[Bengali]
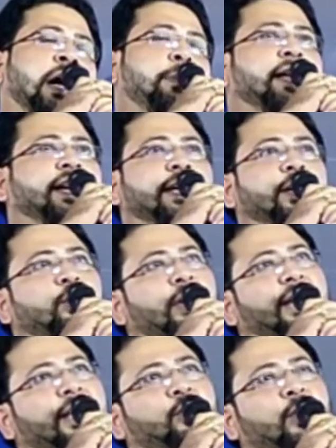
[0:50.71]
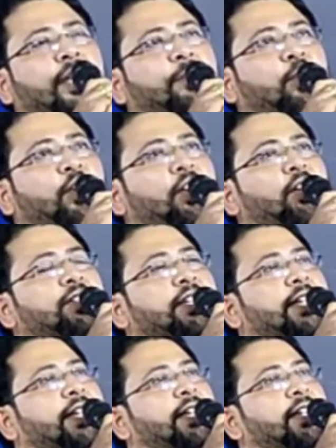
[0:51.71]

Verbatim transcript: আমার এক হিন্দু দাদা একটু আগে বলল যে